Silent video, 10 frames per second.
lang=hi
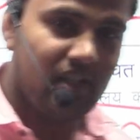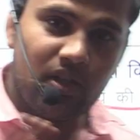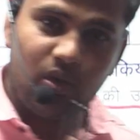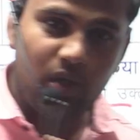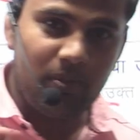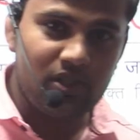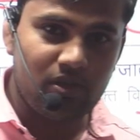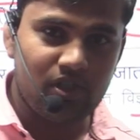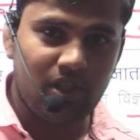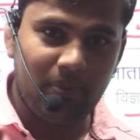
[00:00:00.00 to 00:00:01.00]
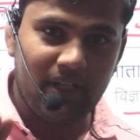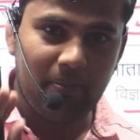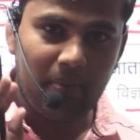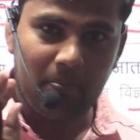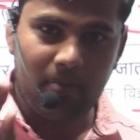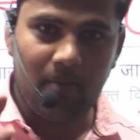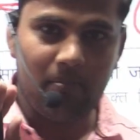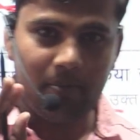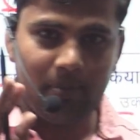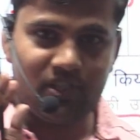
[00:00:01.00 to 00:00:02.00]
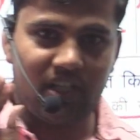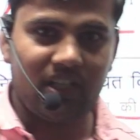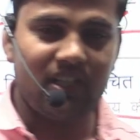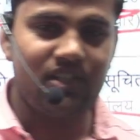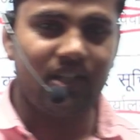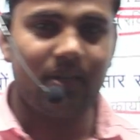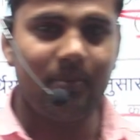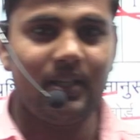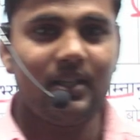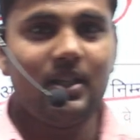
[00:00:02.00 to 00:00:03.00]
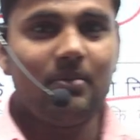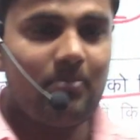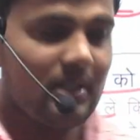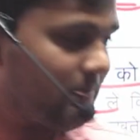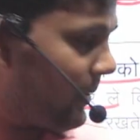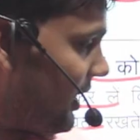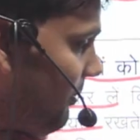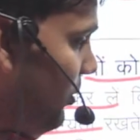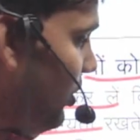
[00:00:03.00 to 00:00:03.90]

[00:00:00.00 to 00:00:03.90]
कोई भी सोशल मीडिया पर भ्रामक प्रचार के चक्कर में मत पड़ना बोर्ड